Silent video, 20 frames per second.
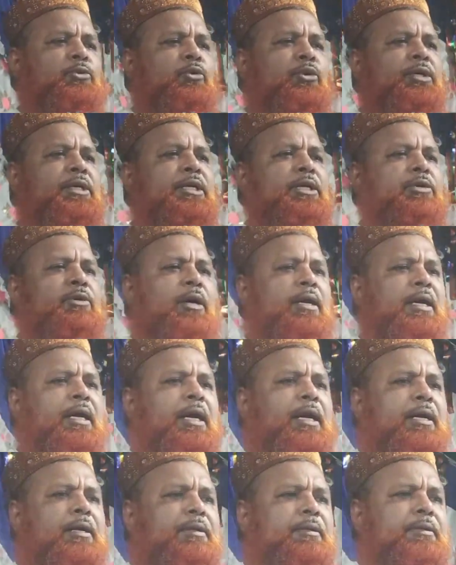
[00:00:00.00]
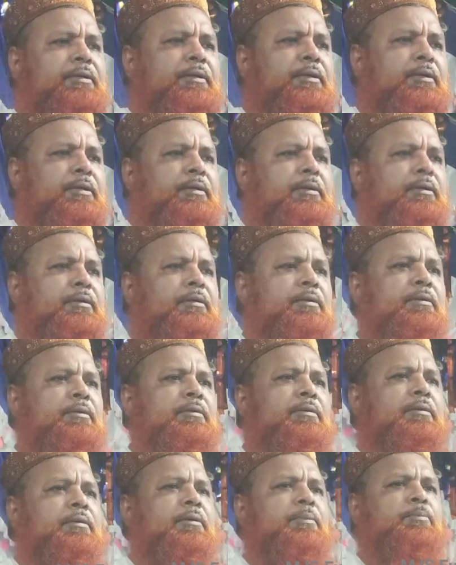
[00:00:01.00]
তৈরি করার
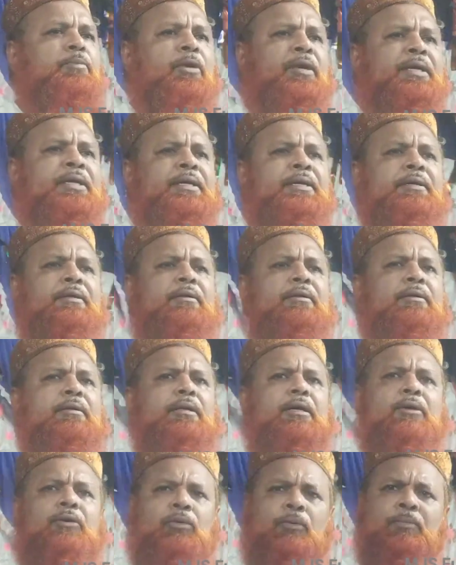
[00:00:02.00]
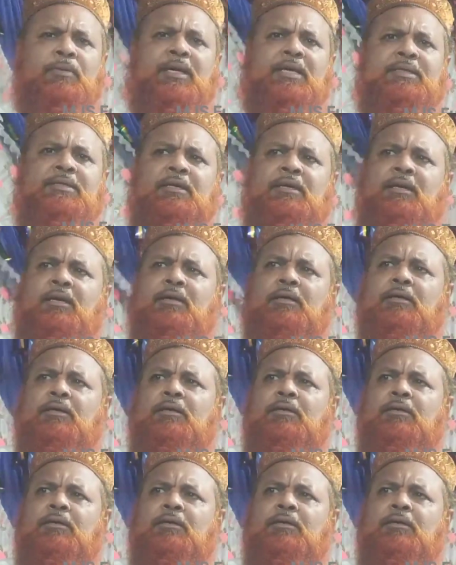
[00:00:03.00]
পরে ঘুম লাগছে না